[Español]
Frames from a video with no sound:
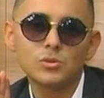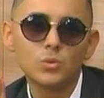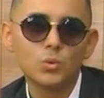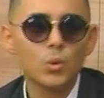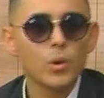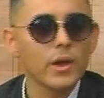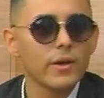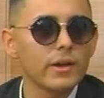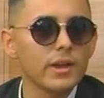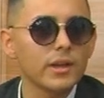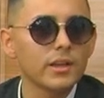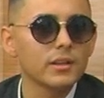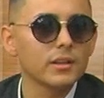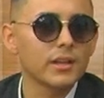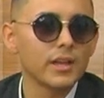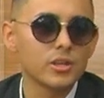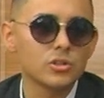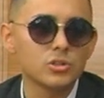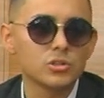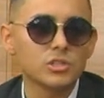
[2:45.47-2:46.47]
9
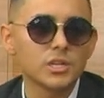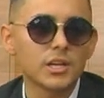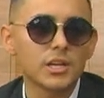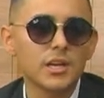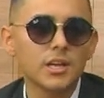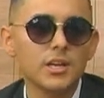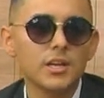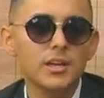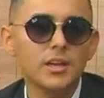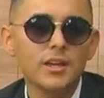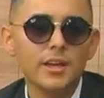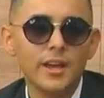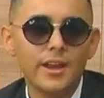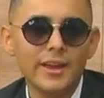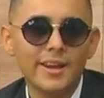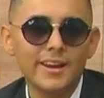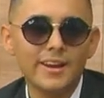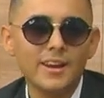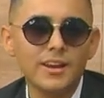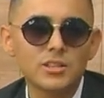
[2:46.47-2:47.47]
que yo llegué
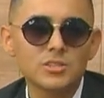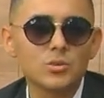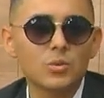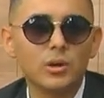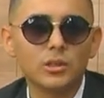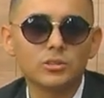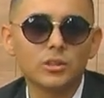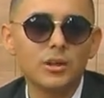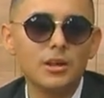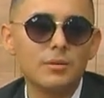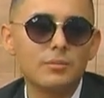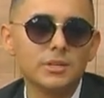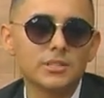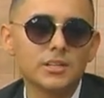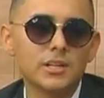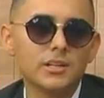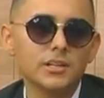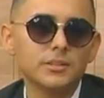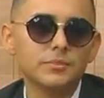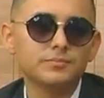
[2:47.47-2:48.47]
eran las 4 de la
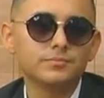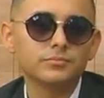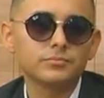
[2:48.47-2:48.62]
mañana